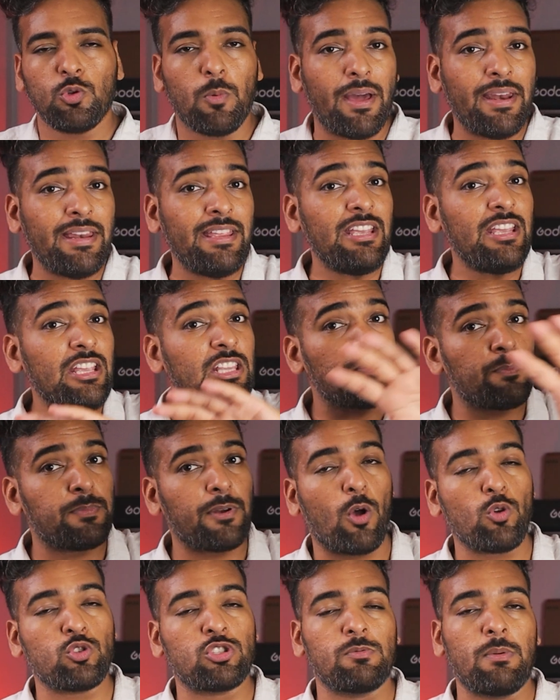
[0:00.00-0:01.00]
तुम्हारी इस
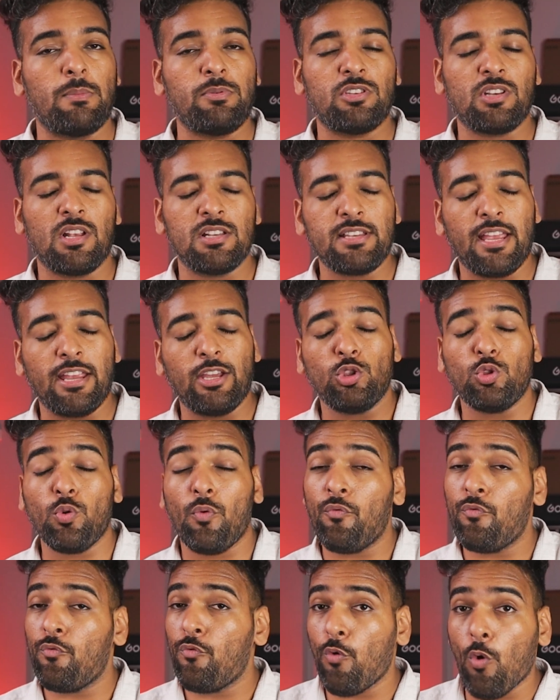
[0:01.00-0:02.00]
ब्राउजर में भी चल जाएगी तो
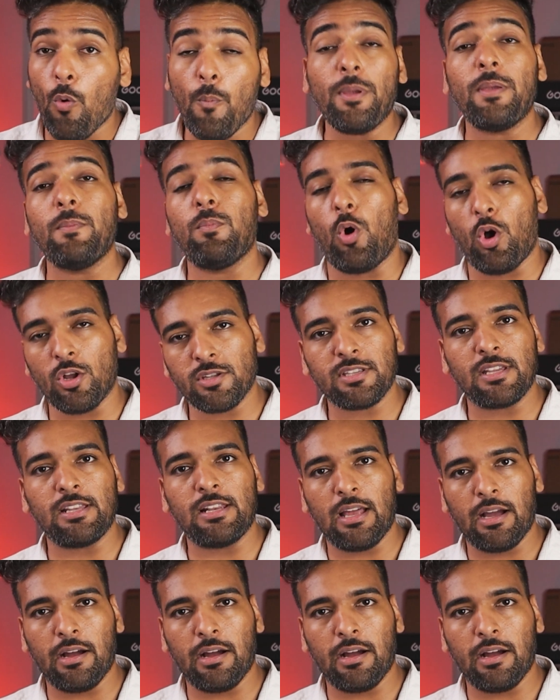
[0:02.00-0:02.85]
वो भी बहुत सही